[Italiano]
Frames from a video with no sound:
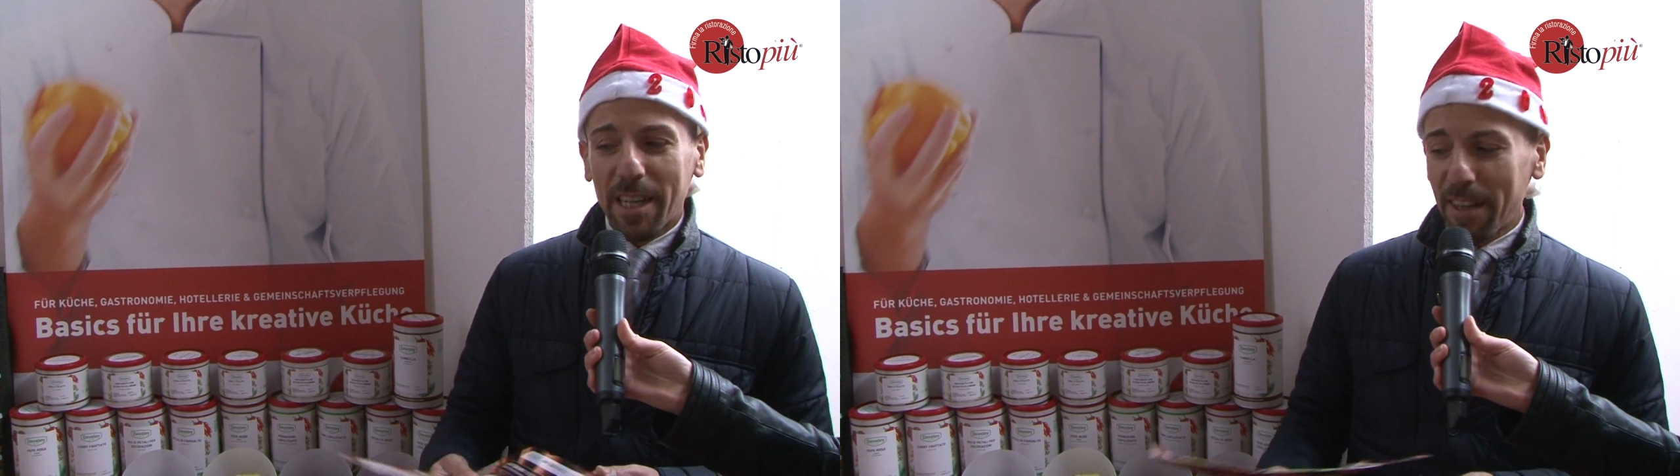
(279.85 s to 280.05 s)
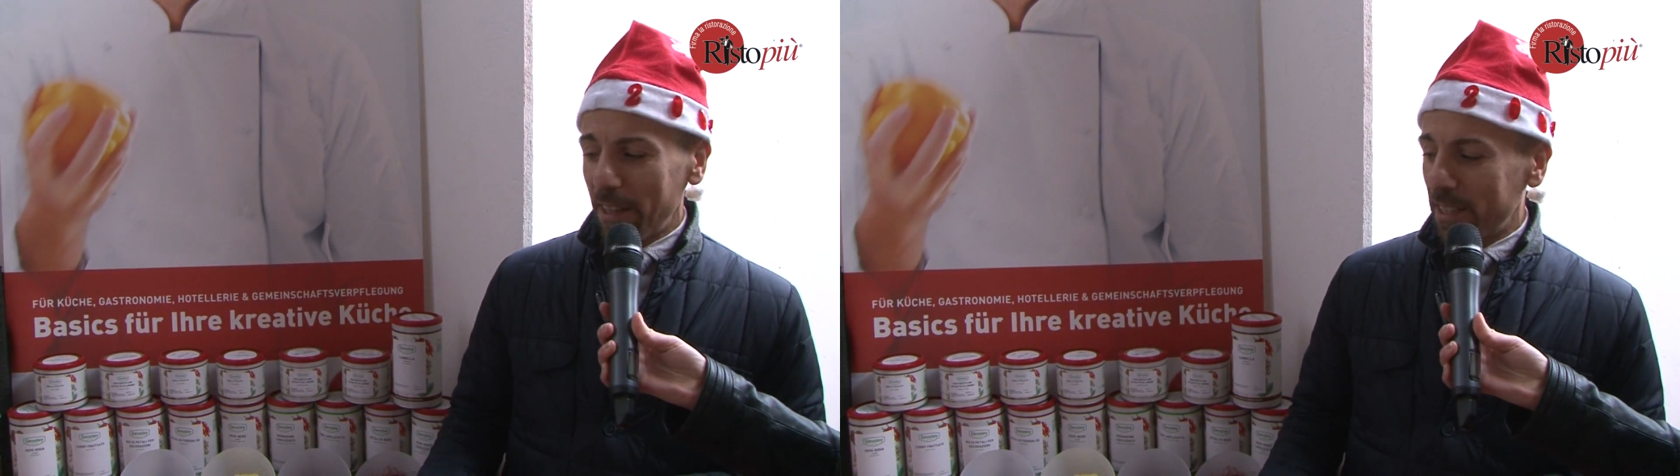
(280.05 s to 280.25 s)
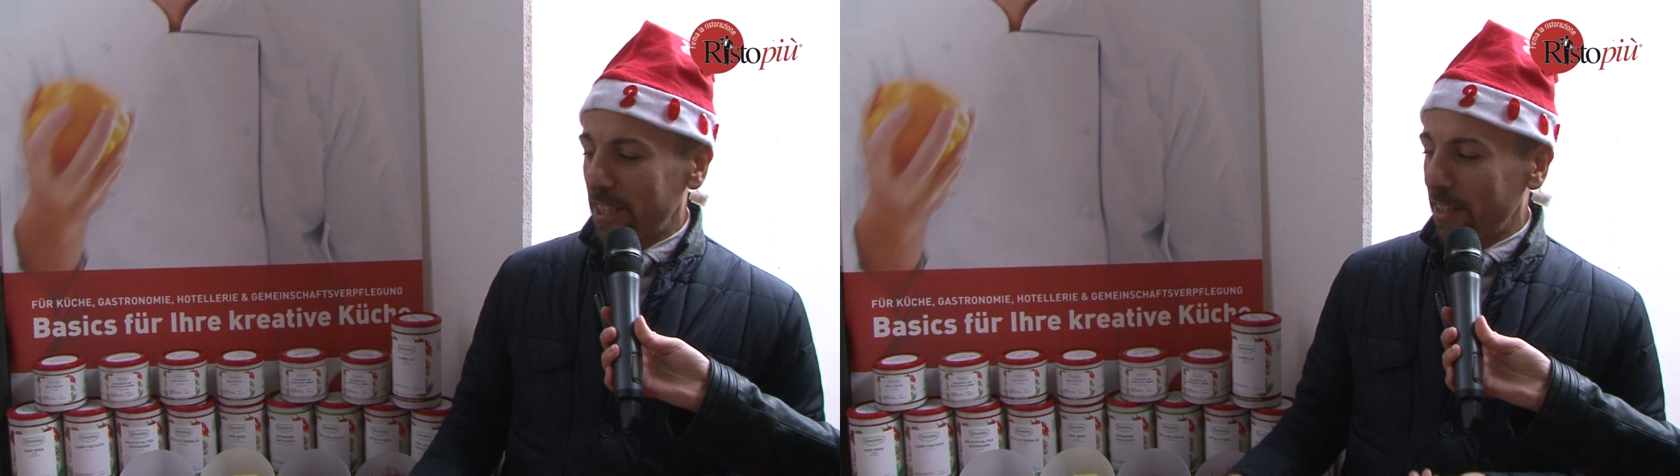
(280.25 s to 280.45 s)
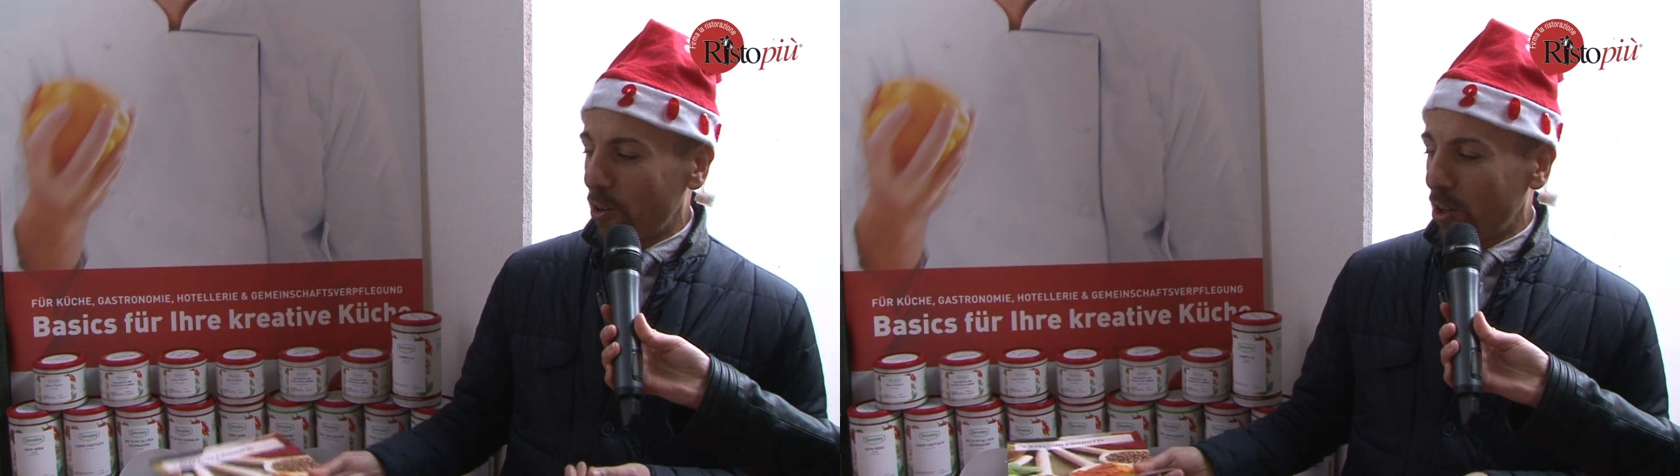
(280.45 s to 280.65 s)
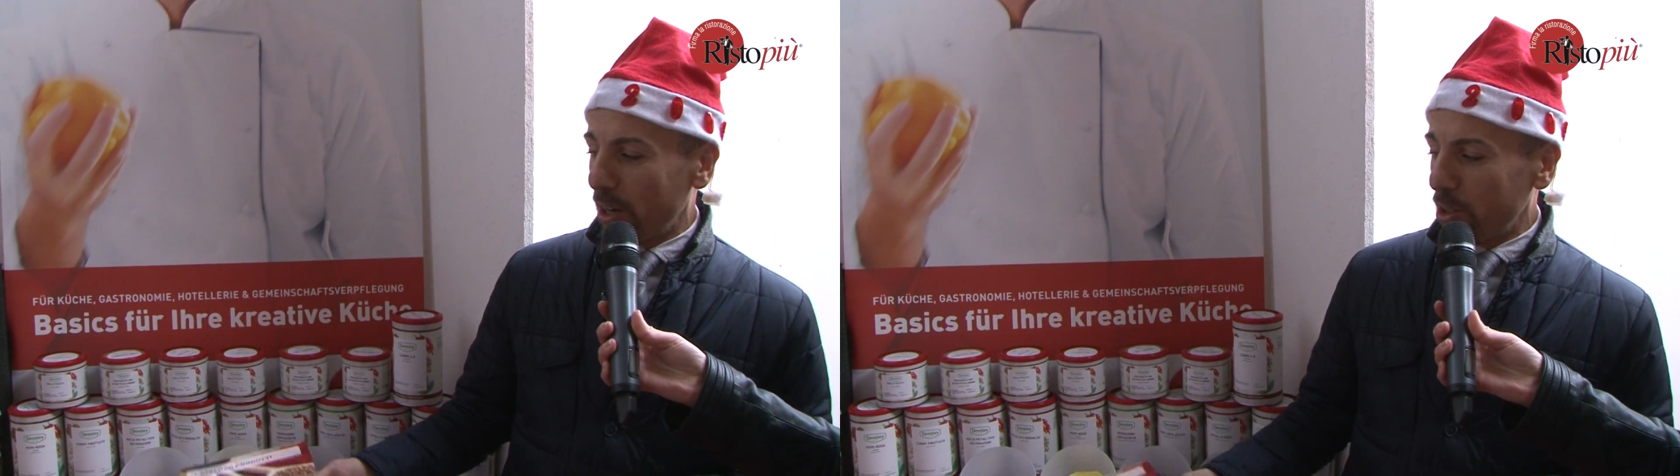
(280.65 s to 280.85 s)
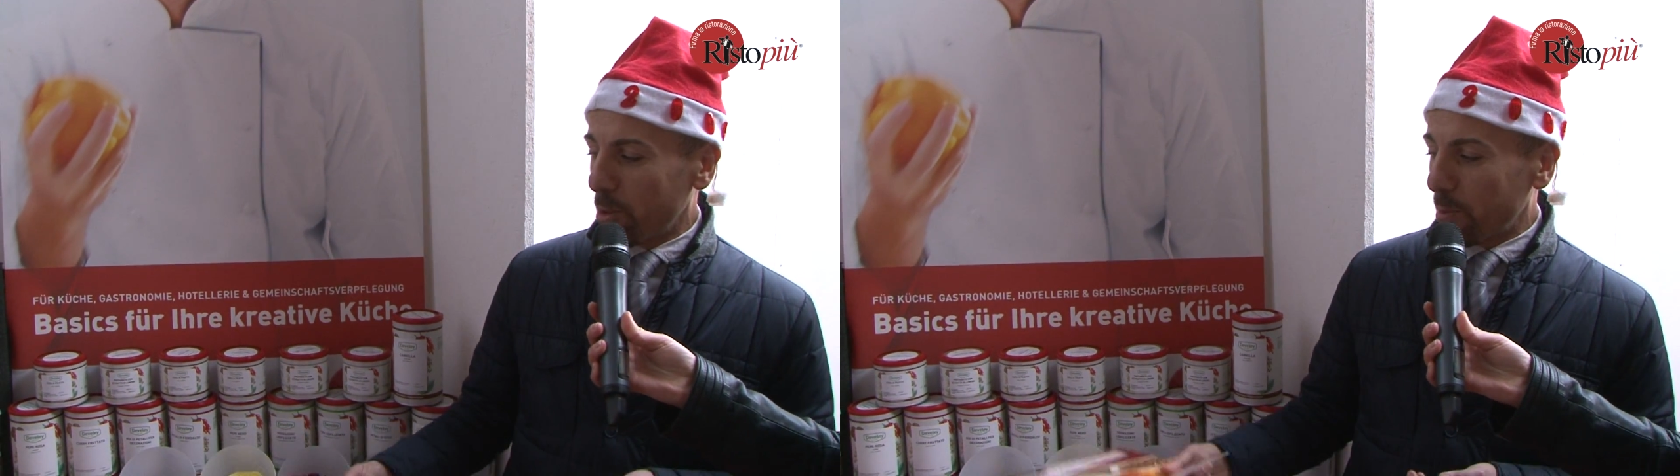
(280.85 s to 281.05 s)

che si rivolgono agli